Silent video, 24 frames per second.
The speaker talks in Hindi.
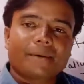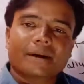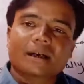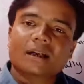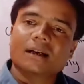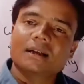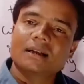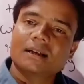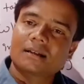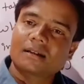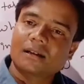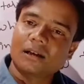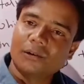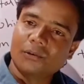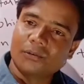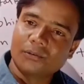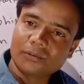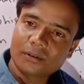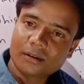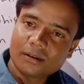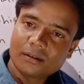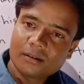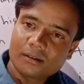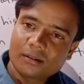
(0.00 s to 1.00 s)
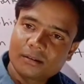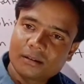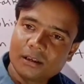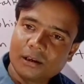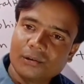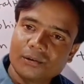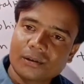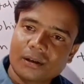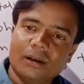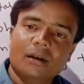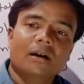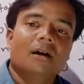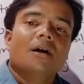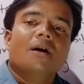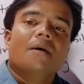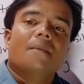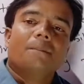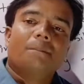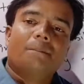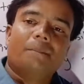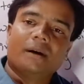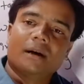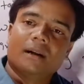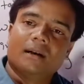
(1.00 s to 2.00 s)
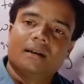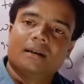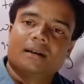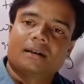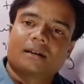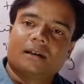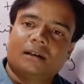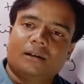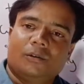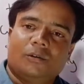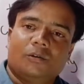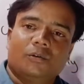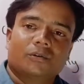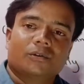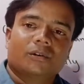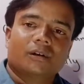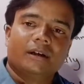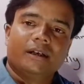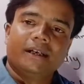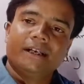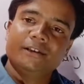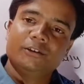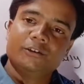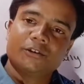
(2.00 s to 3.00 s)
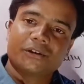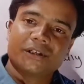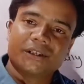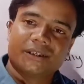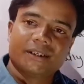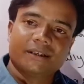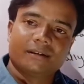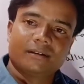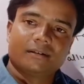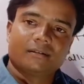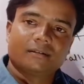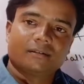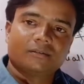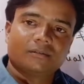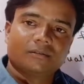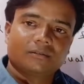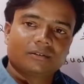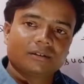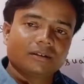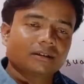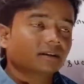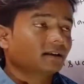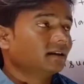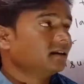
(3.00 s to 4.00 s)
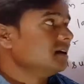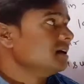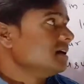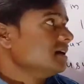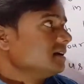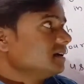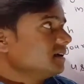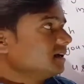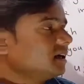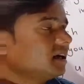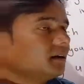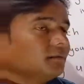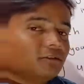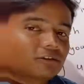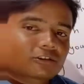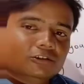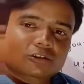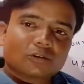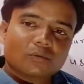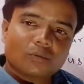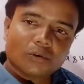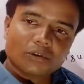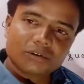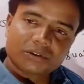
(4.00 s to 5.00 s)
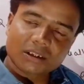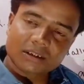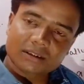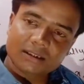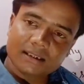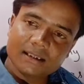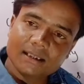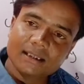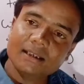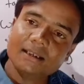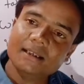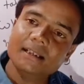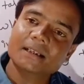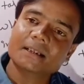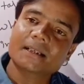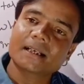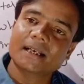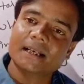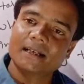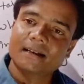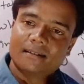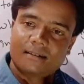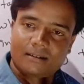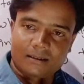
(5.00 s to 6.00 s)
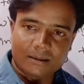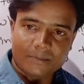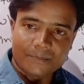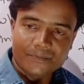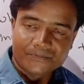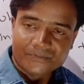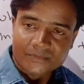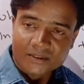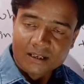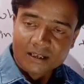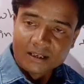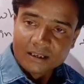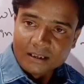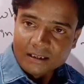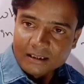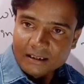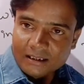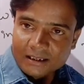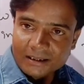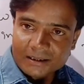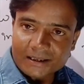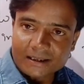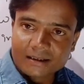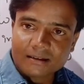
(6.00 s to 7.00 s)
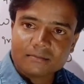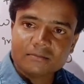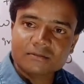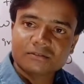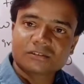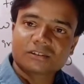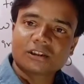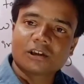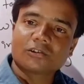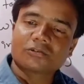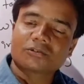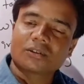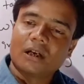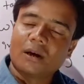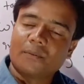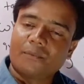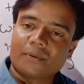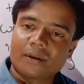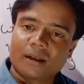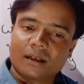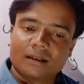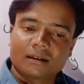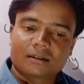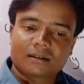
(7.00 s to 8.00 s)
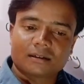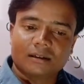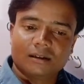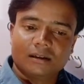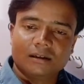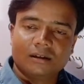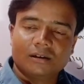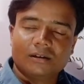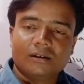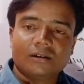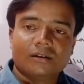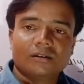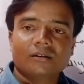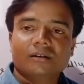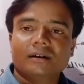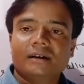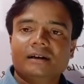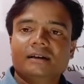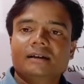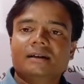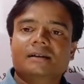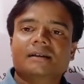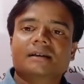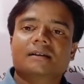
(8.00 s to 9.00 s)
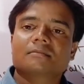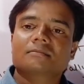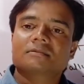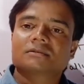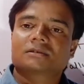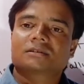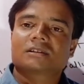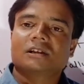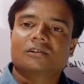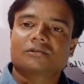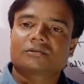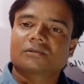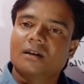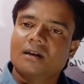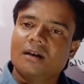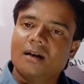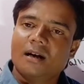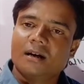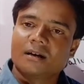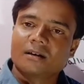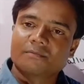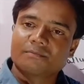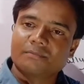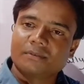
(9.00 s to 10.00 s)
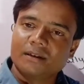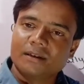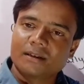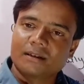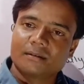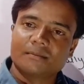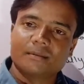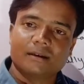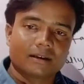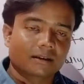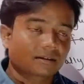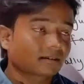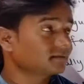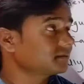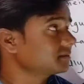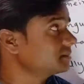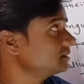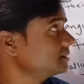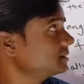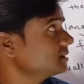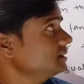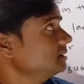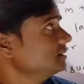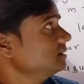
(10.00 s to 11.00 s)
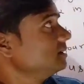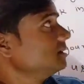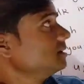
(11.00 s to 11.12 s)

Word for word: पढ़ा लिखा होना क्या होना पढ़ा लिखा होना एजुकेटेड ठीक है या हम इसको बोल सकते हैं लिटरेट लिटरेट मीन्स क्या होता है पढ़ा लिखा और इलिटरेट मीन्स क्या होता है अनपढ़ गमार ठीक है